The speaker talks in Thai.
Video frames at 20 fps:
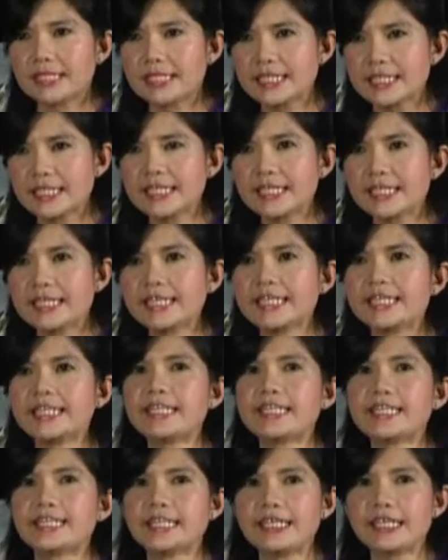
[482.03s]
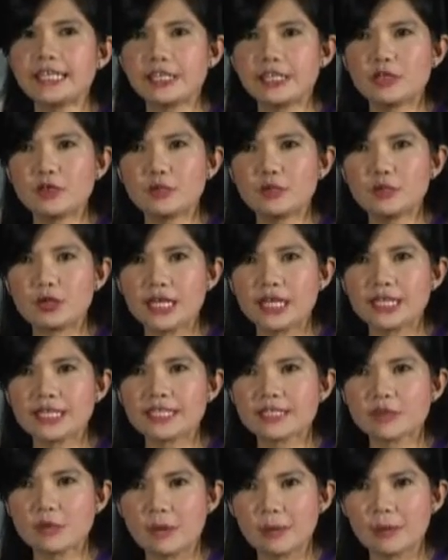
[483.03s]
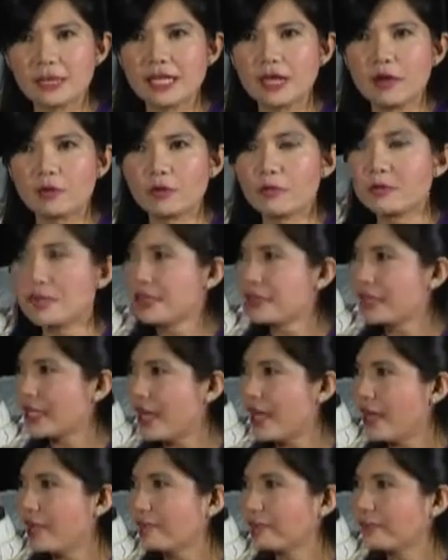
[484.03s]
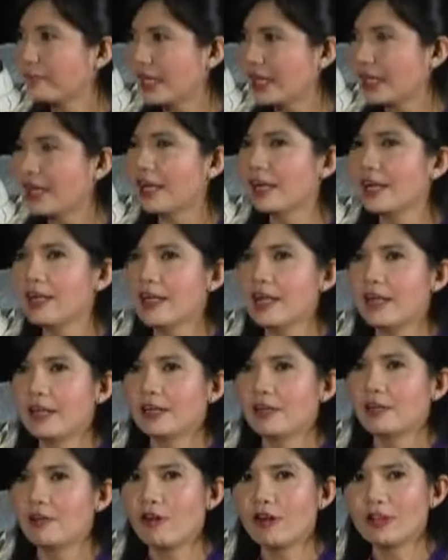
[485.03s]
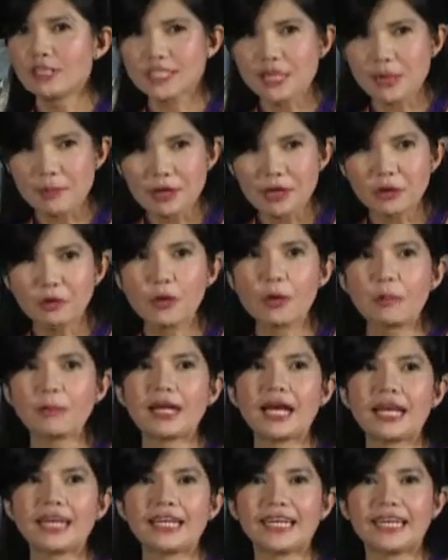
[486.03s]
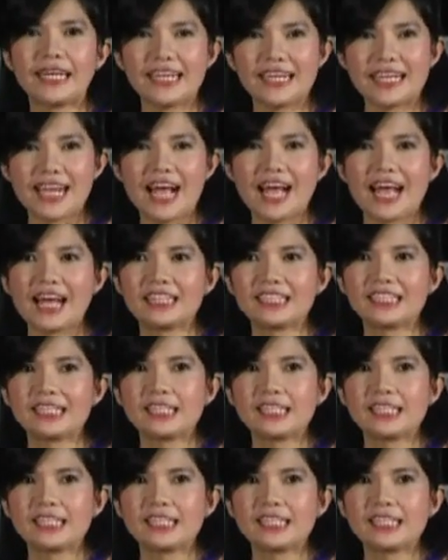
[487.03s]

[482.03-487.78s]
สิ่งที่ดีๆที่อยู่ในจังหวัดพะเยานี่มีเยอะแยะนะคะก็จะมารวมกันในงาน